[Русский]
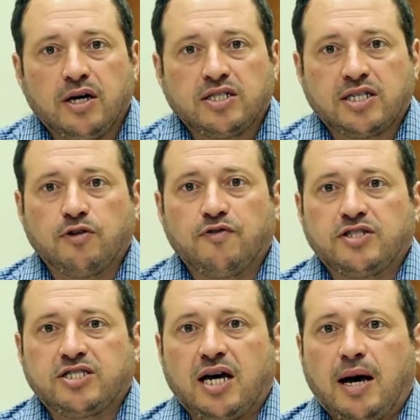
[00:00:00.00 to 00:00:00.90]

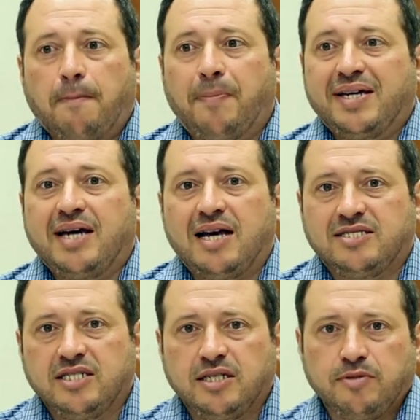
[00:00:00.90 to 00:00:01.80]
становятся
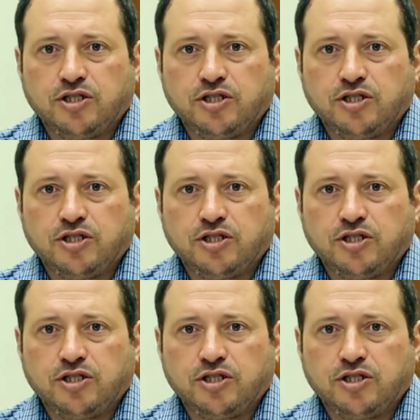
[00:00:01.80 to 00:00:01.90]
боязненными,